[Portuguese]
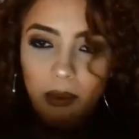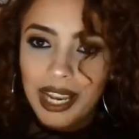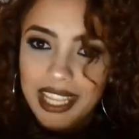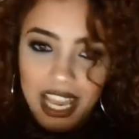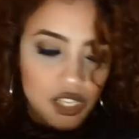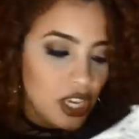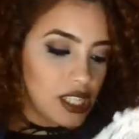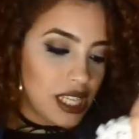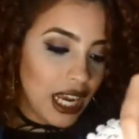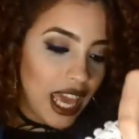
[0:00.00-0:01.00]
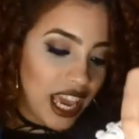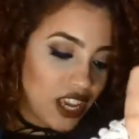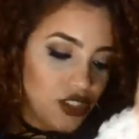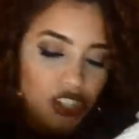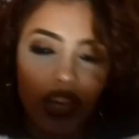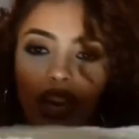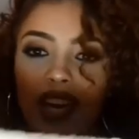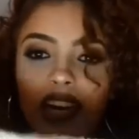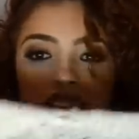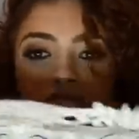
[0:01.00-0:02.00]
A qualidade excelente
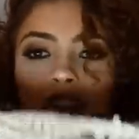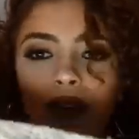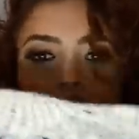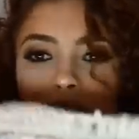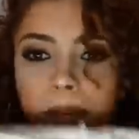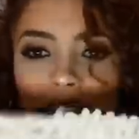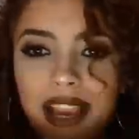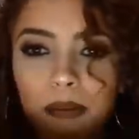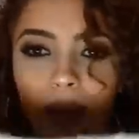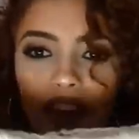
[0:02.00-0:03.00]
e o trabalho